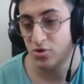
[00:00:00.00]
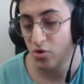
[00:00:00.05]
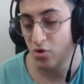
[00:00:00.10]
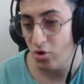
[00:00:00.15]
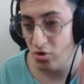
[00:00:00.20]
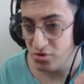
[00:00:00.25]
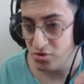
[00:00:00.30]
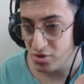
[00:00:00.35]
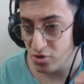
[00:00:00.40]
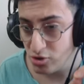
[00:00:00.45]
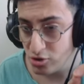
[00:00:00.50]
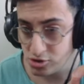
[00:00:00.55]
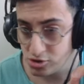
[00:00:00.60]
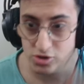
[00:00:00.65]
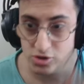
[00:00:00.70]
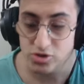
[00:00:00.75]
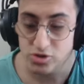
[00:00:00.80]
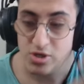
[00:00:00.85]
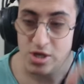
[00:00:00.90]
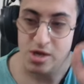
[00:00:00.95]
10'da
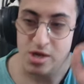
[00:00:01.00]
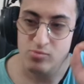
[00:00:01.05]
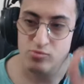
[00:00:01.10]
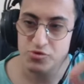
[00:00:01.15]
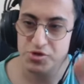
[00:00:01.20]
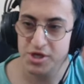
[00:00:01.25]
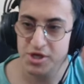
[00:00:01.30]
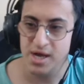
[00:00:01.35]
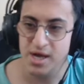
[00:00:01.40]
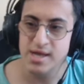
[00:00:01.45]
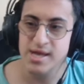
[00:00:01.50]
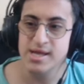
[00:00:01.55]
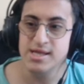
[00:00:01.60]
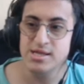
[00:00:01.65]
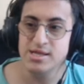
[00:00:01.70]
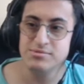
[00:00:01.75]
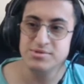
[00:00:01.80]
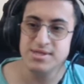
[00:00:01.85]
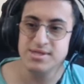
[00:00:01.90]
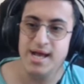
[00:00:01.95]
oluyoruz. Mutlaka
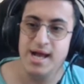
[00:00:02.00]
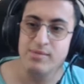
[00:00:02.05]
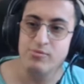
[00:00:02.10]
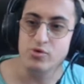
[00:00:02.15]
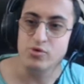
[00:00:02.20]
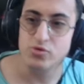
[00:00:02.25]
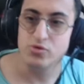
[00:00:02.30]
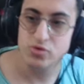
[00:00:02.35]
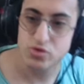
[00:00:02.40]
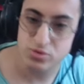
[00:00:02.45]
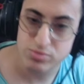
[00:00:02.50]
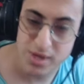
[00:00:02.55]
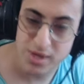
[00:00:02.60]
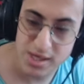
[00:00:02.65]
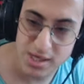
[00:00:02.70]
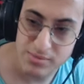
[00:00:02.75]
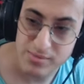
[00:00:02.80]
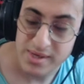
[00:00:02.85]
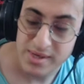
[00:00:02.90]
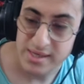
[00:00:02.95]
yayınlarımıza gelmeyi
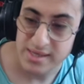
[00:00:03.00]
unutmayalım.